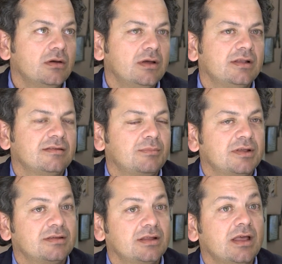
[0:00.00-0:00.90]
Él se
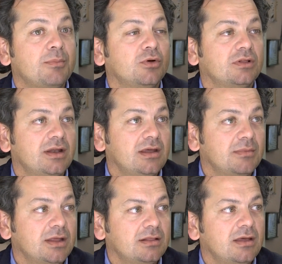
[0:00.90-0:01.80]
presenta
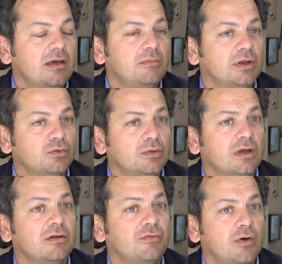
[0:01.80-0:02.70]
espontáneamente en virtud de
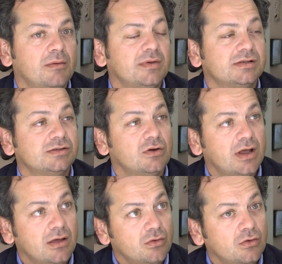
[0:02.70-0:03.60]
que fue
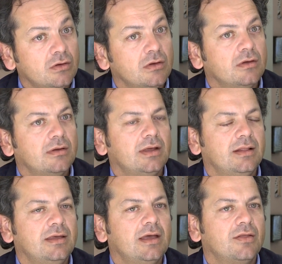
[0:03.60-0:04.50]
mencionado
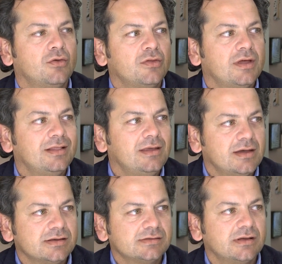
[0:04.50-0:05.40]
el día 2 del
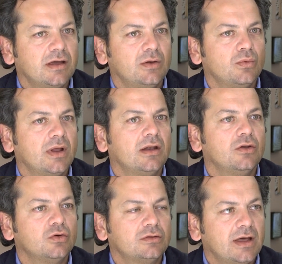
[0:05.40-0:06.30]
10 en una
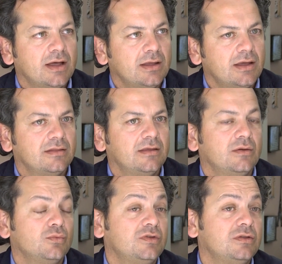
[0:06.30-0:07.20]
nota
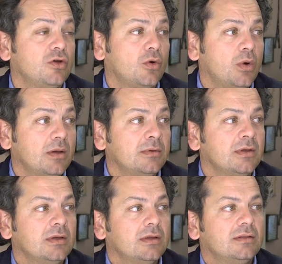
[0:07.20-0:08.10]
en un sitio web
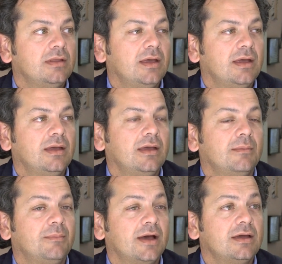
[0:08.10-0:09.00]
de eh,
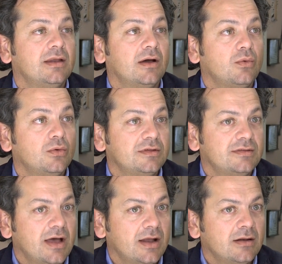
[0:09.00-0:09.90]
página
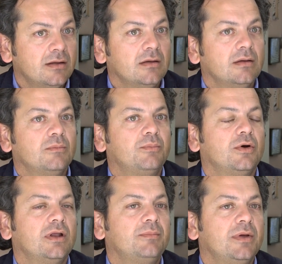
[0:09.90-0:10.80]
judicial
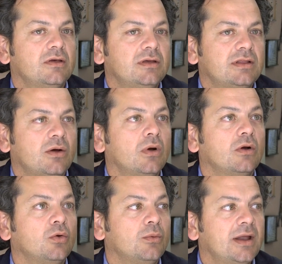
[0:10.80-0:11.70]
por el periodista Juan
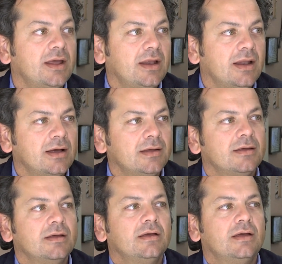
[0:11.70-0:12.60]
Cruz Varela
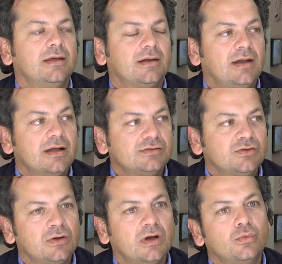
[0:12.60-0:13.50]
en
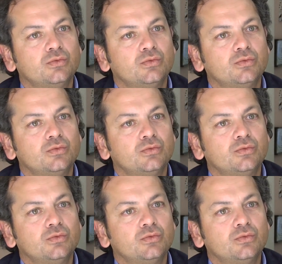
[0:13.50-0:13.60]
relación a un